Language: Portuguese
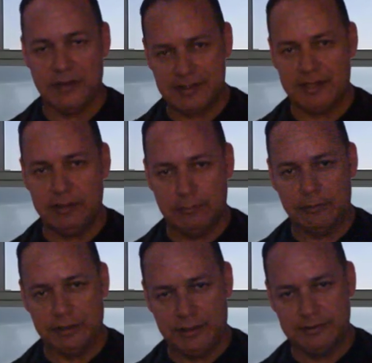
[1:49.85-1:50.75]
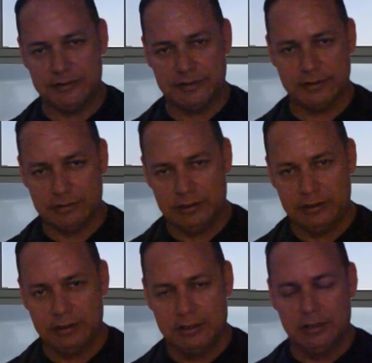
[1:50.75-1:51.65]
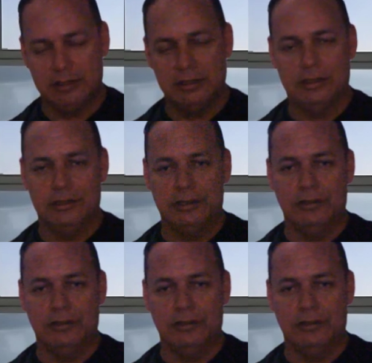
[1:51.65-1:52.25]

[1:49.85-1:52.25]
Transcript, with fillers: É uma piada pronta. O Carlos Miguel vai sair